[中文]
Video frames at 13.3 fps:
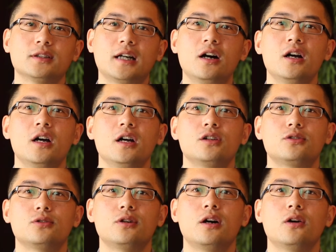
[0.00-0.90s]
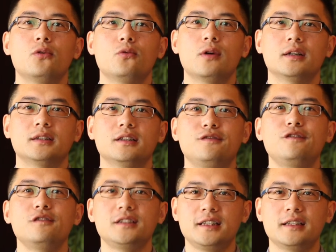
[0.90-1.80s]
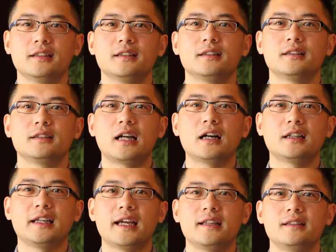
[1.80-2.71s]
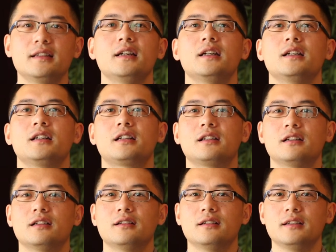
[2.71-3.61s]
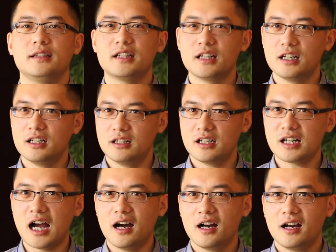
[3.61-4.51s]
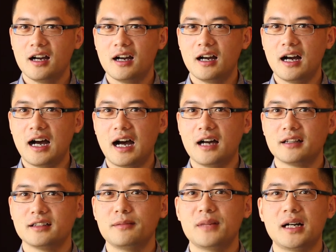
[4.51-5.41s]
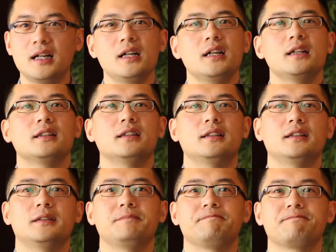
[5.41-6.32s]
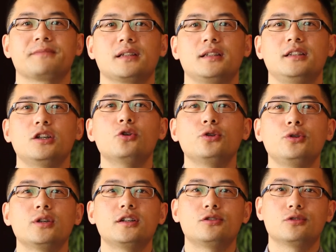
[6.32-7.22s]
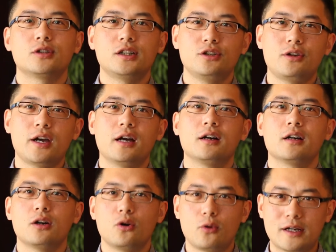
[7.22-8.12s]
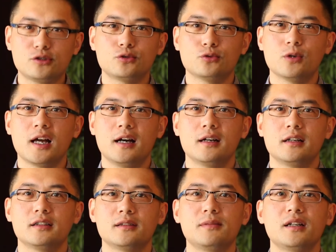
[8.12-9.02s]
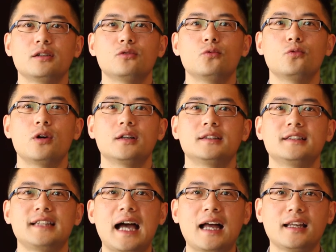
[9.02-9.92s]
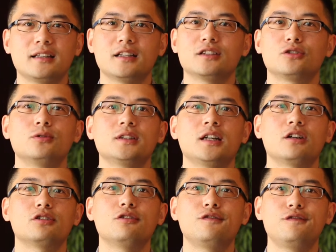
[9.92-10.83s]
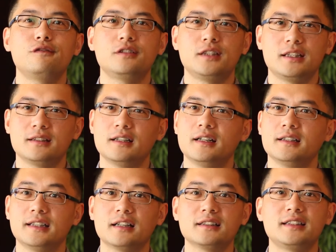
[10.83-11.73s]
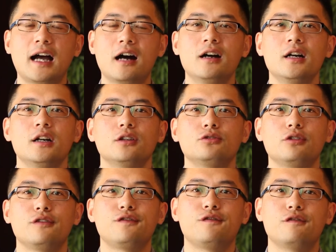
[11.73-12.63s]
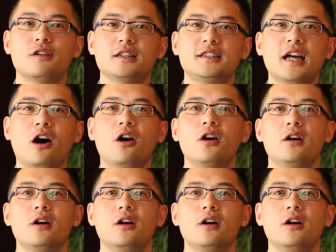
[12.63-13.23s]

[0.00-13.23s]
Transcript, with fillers: 道：“说我的父亲当年是一个和尚啊，那么呃，由于各种各样还俗了，那么我的家里呢，从小受父亲的影响，对佛教